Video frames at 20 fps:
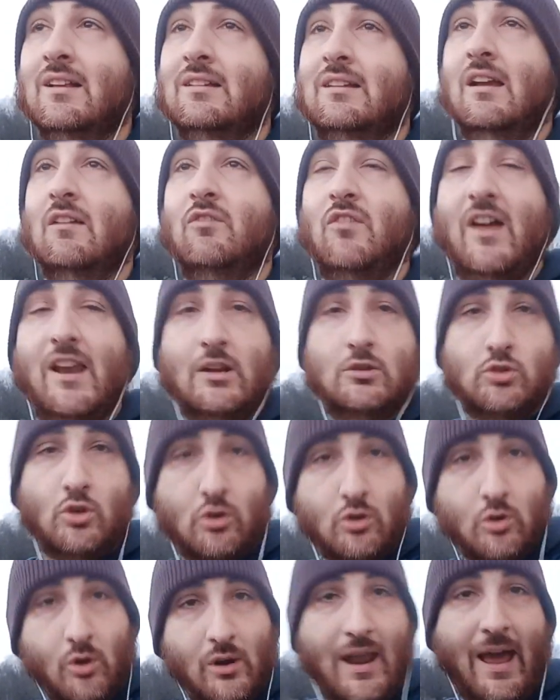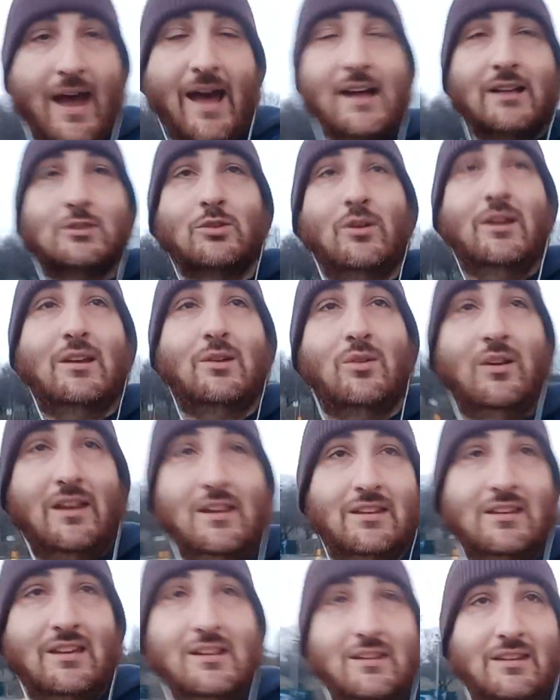del fare cioccolato e
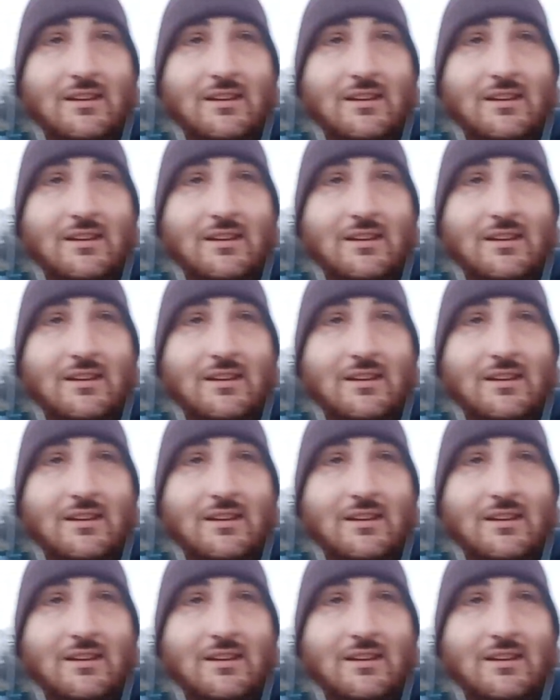quindi